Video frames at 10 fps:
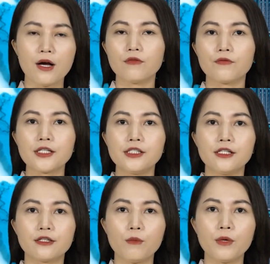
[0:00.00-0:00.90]
và phát
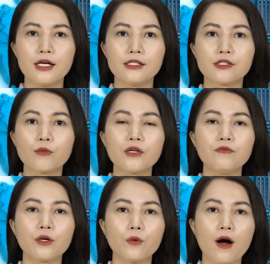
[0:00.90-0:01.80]
triển công nghệ trong lĩnh
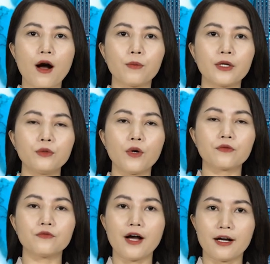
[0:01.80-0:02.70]
vực khoa học, kỹ thuật
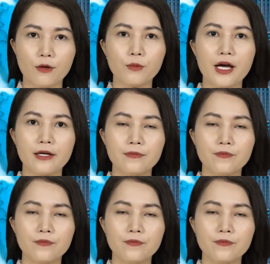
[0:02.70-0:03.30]
và công nghệ.